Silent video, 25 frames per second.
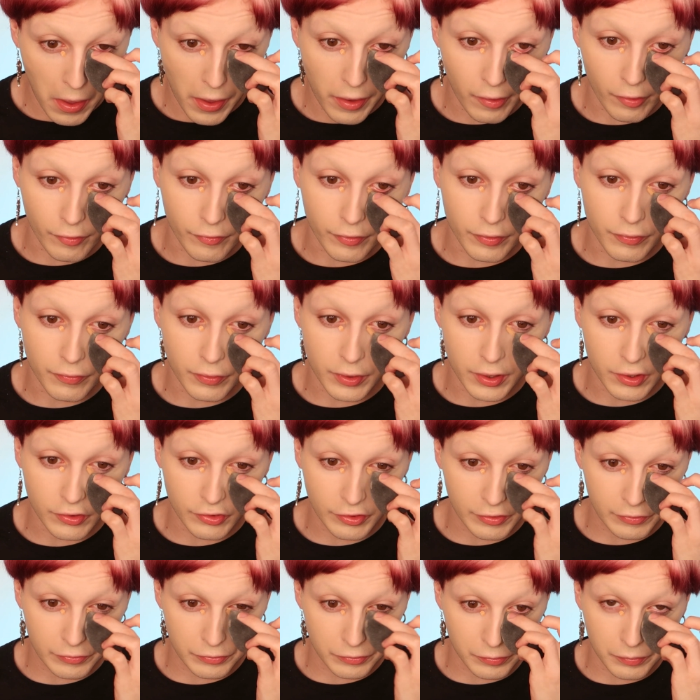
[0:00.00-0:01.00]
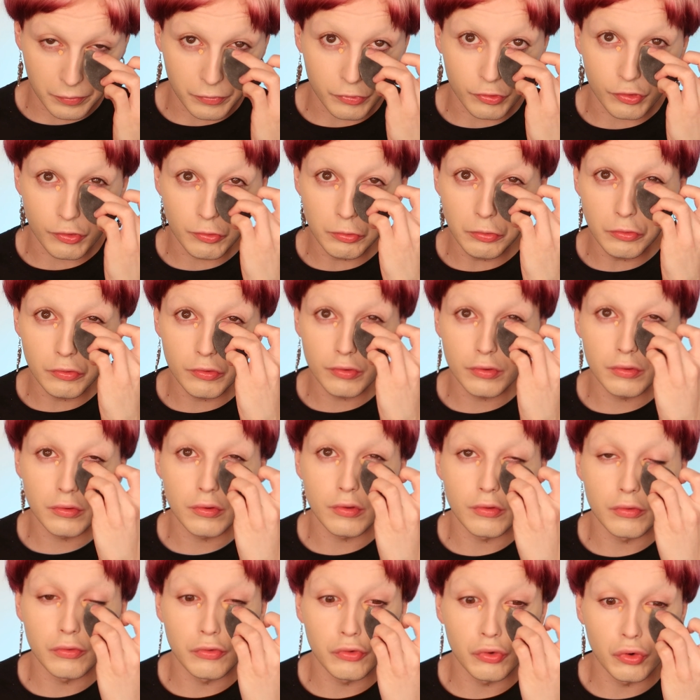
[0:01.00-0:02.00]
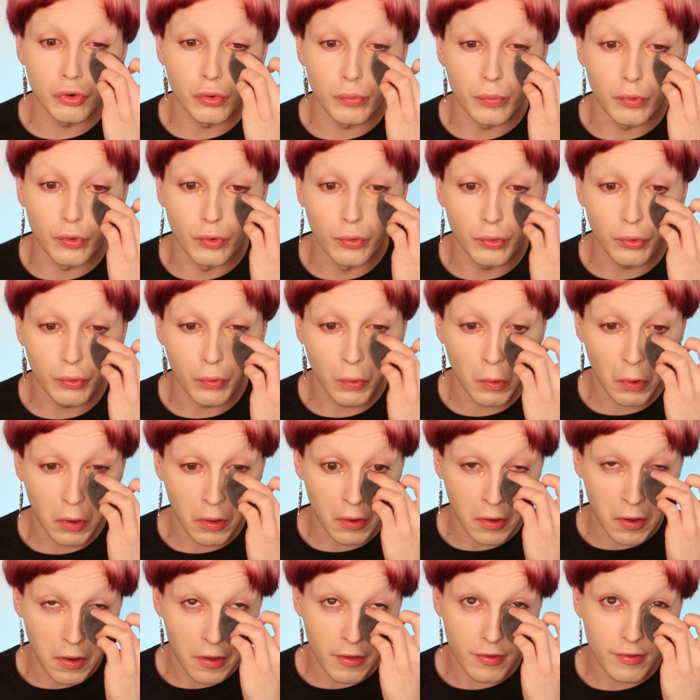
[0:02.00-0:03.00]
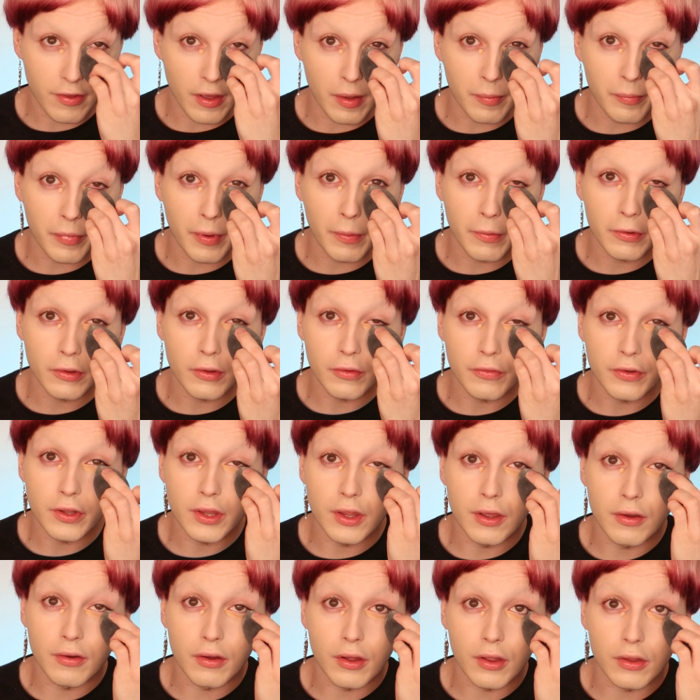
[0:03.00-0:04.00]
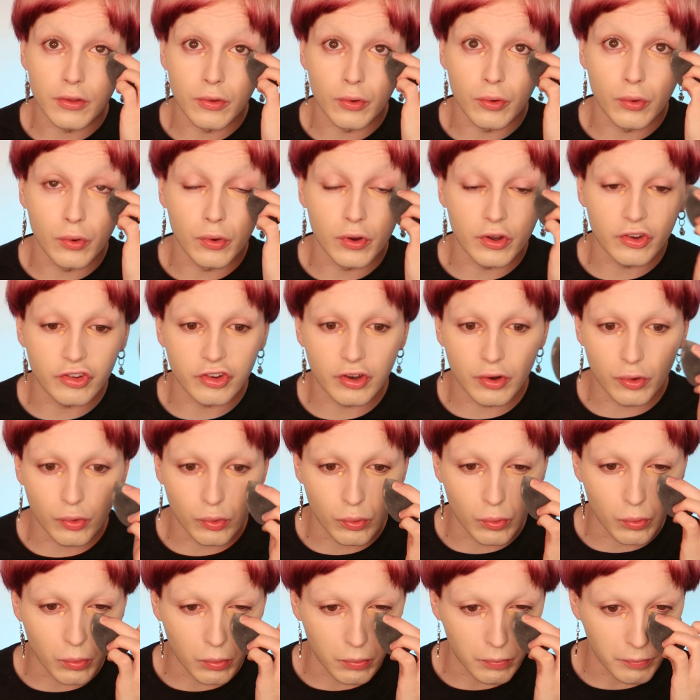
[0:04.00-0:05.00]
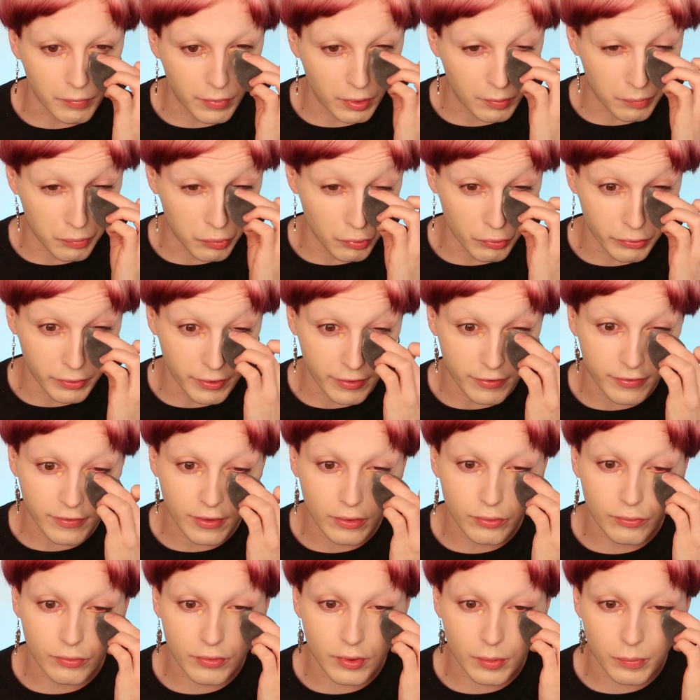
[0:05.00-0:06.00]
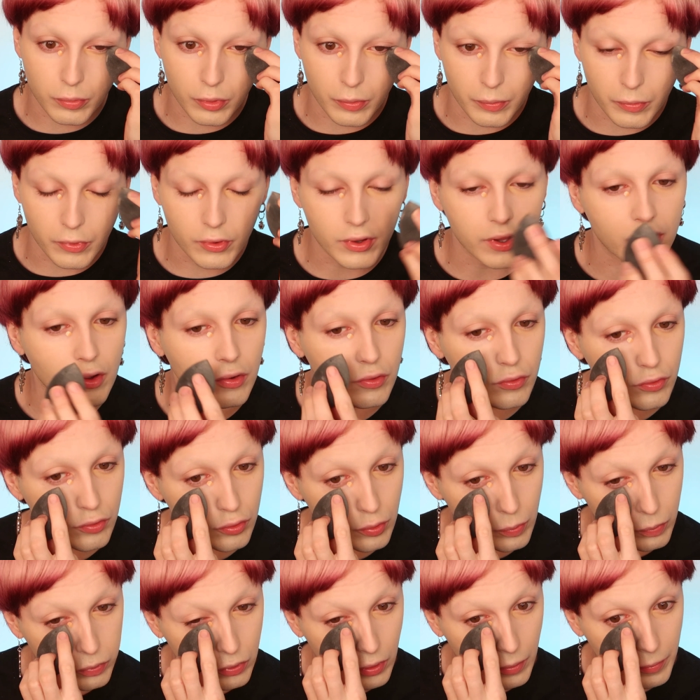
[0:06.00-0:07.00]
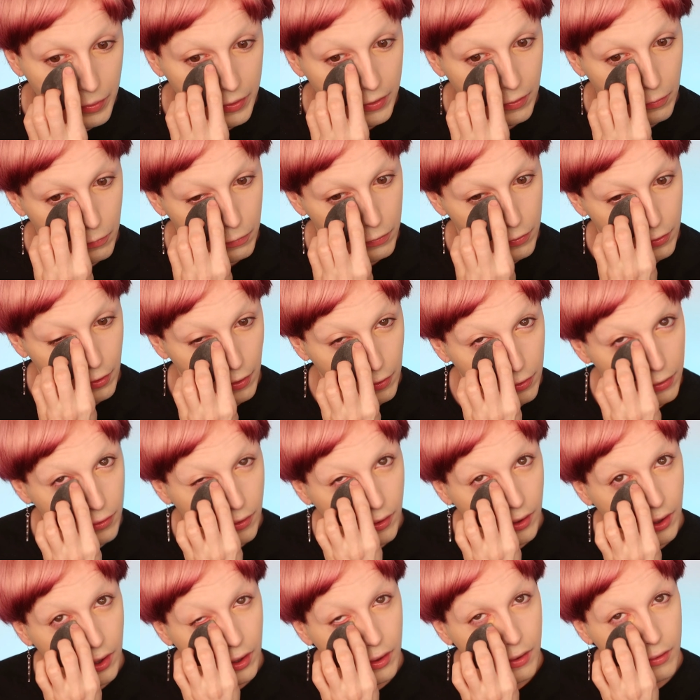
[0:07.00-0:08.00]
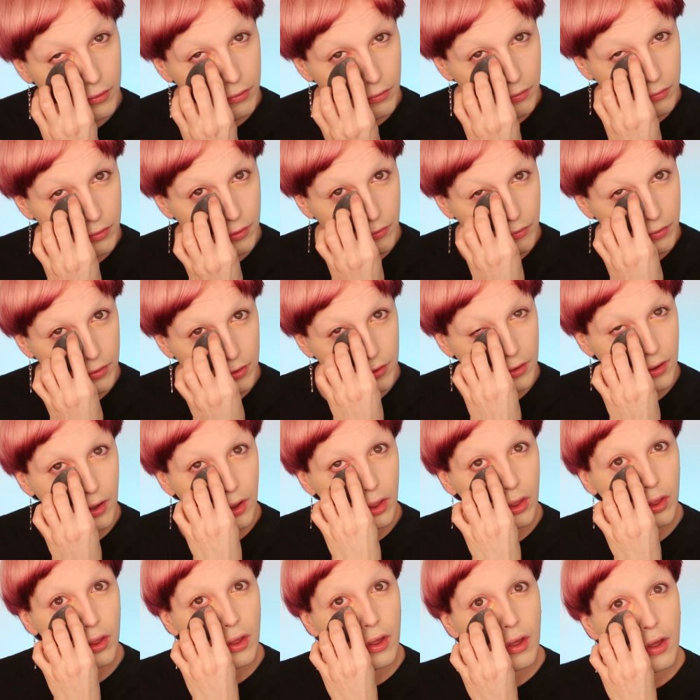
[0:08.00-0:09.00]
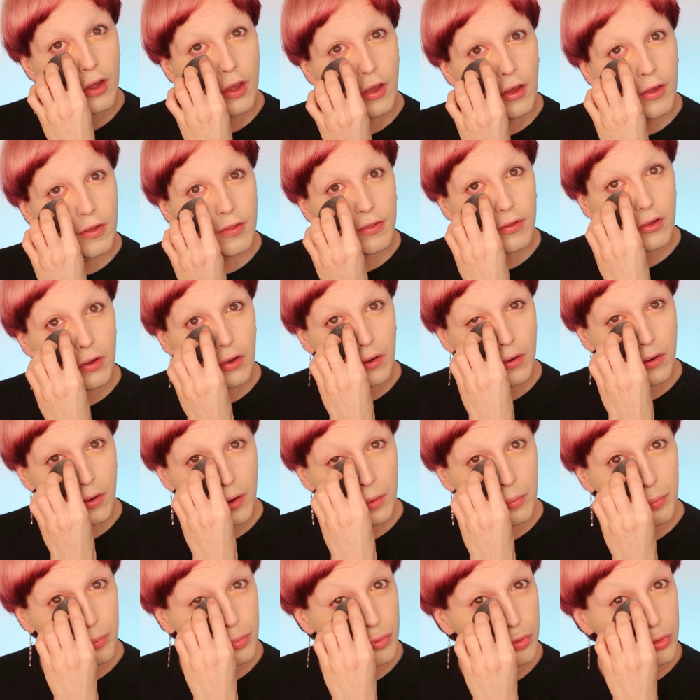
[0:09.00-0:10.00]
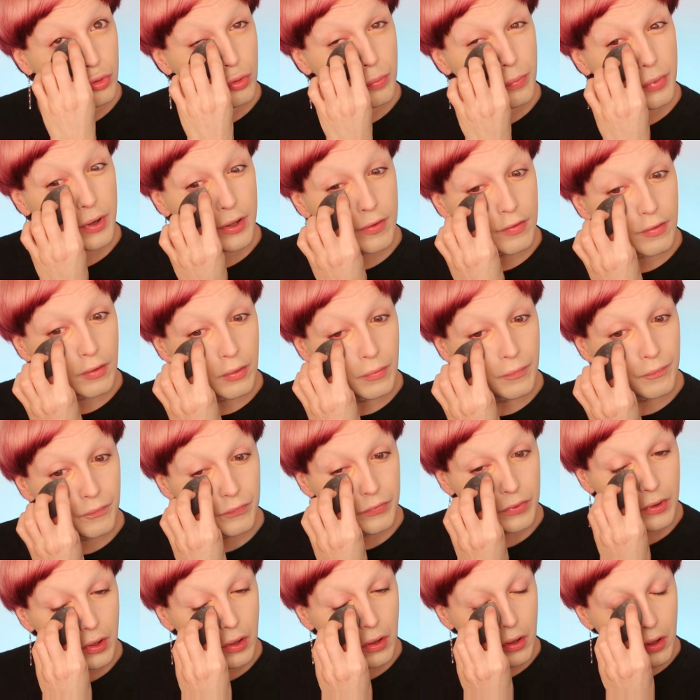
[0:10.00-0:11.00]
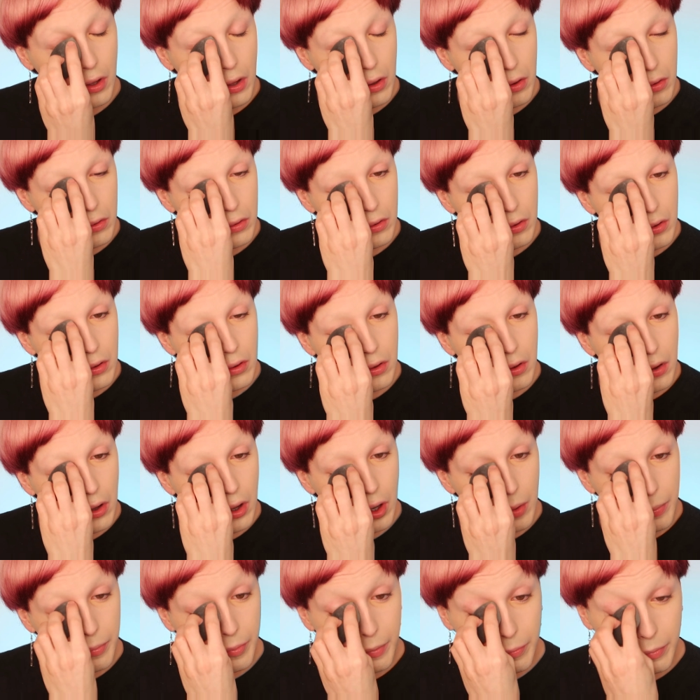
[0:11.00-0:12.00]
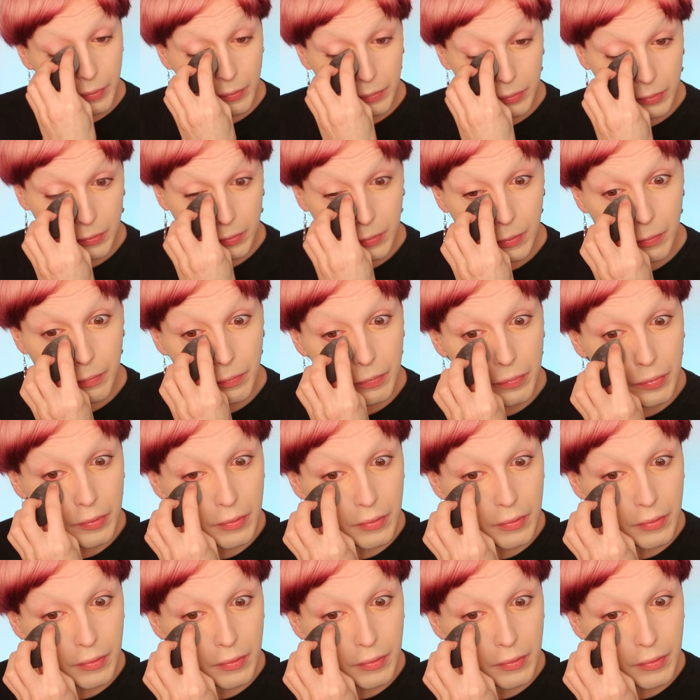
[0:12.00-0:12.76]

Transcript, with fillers: Et en fait, vous voyez, j'estompe juste sur le bleu. Ça va me permettre en fait de, corriger le, bah, le, dessin tout simplement et ensuite de pouvoir mettre un dessin très clair sans que ça fasse gris. Ce qui est quand même plutôt plaisant. Hop, hop, hop, hop, hop.